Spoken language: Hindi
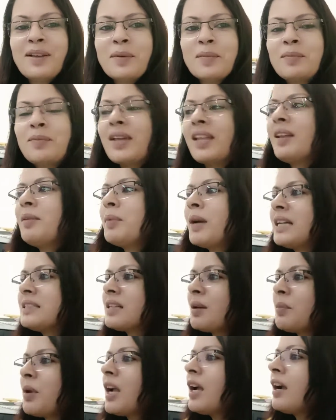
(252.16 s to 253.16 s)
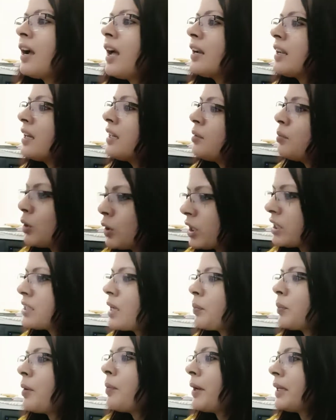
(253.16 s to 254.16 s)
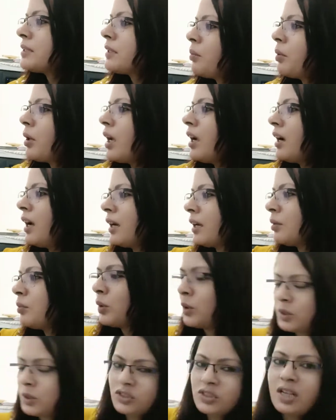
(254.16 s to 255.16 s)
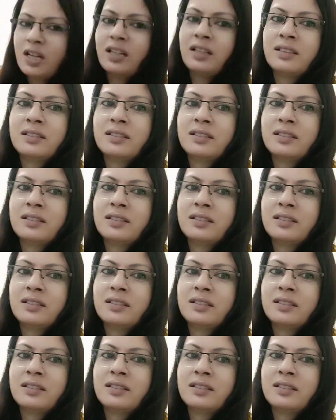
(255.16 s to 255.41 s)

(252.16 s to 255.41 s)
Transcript: मेरी भाषा में खंगाल के नहीं बोलते सबकी भाषा में खंगाल के बोलते चल